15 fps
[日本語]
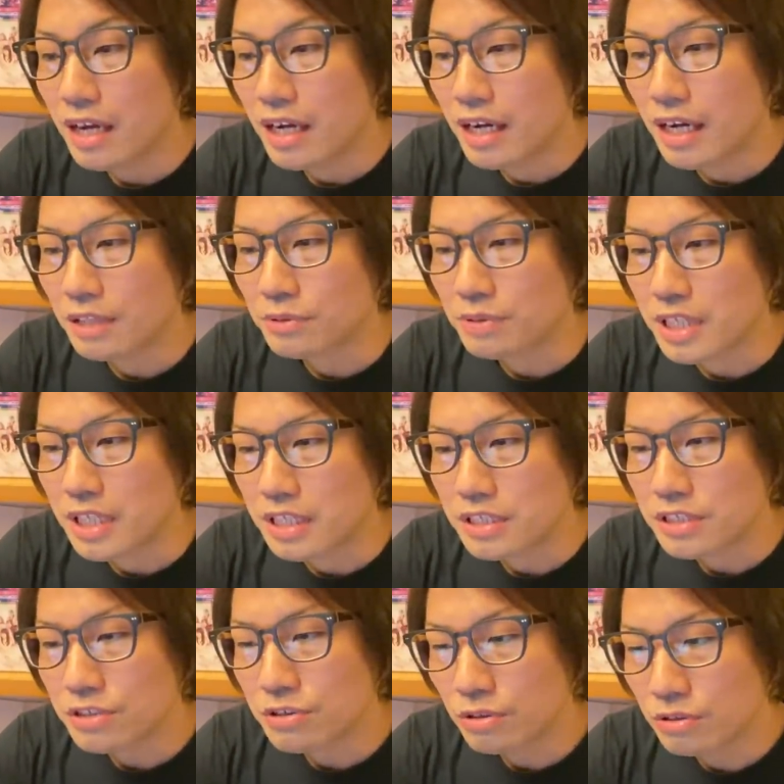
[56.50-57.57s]
あとね、
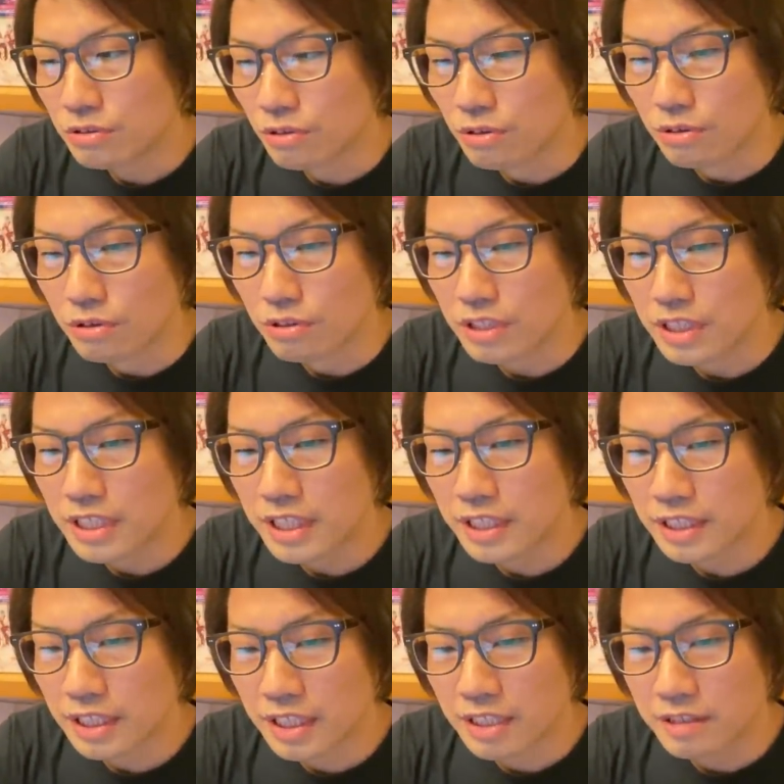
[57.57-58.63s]
ちょっと言い
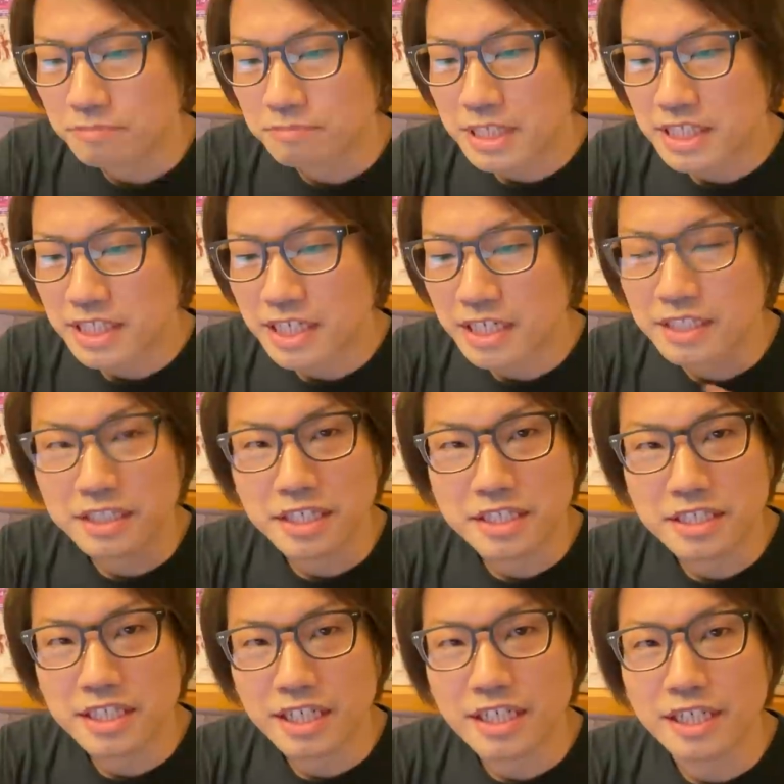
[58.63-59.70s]
方が間違えてたり
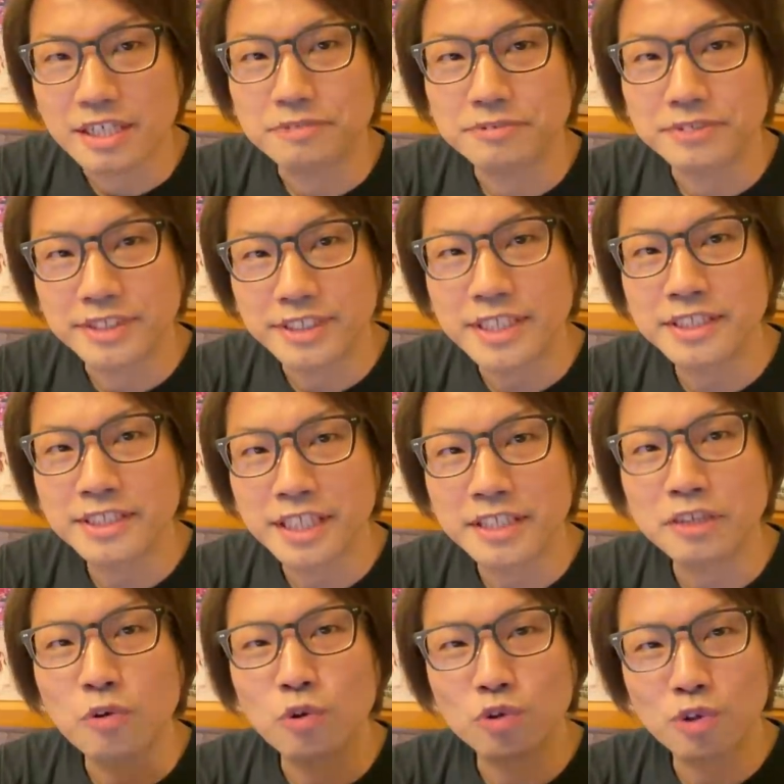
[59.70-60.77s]
したら、全
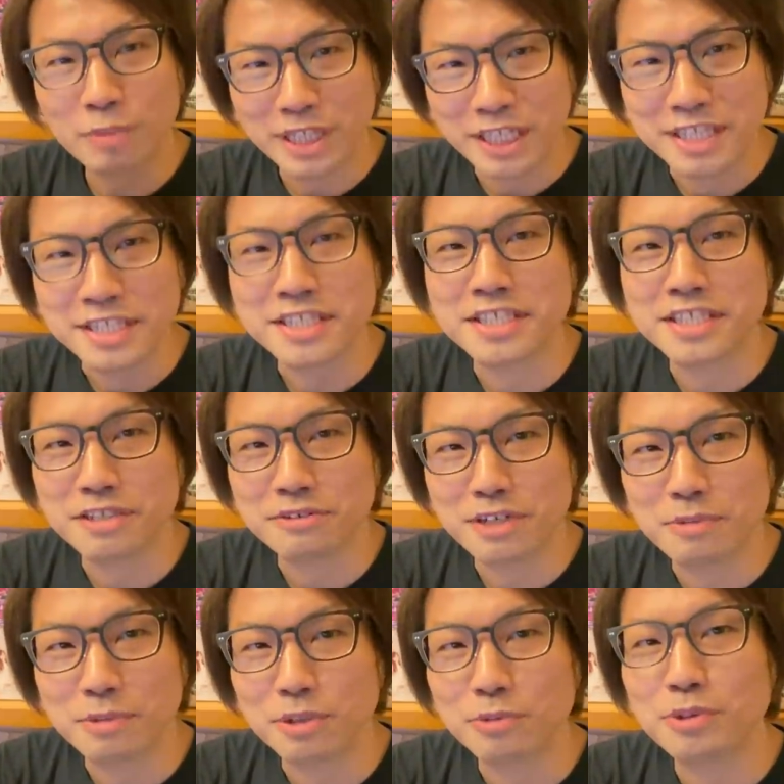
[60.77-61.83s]
然言葉で返信してく
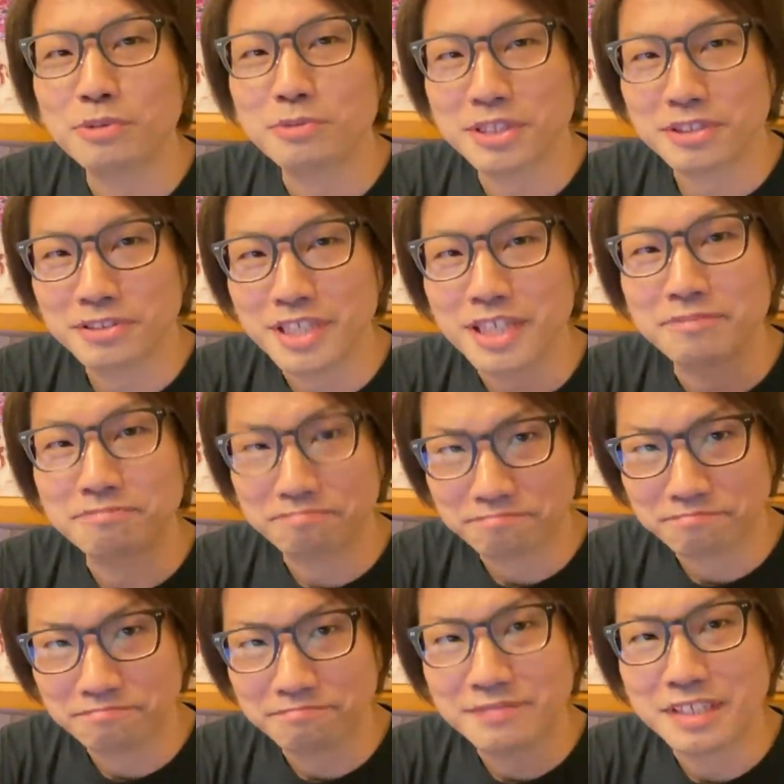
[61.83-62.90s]
れればと思ってますので、
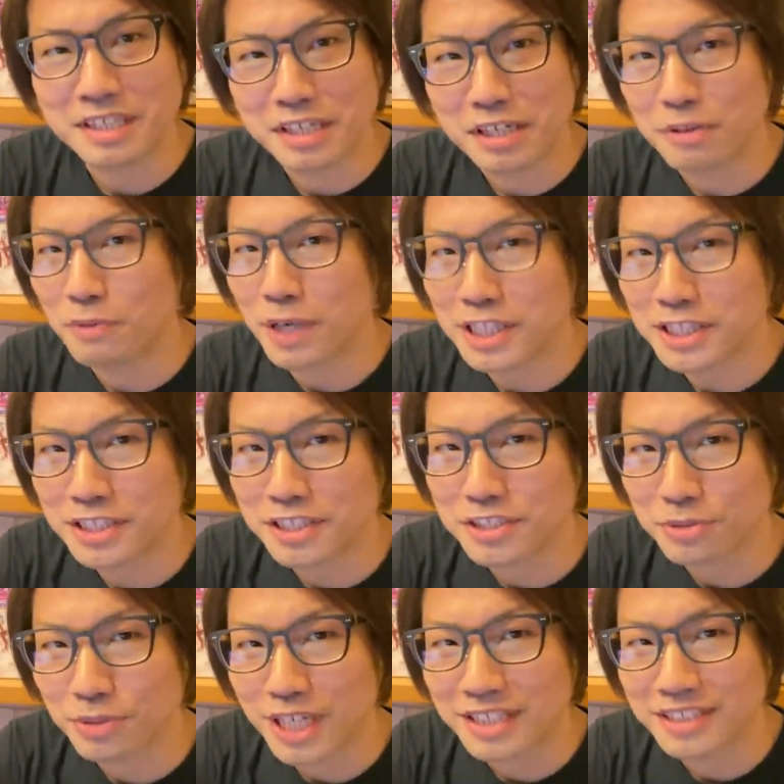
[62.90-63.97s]
分かってちょうだい。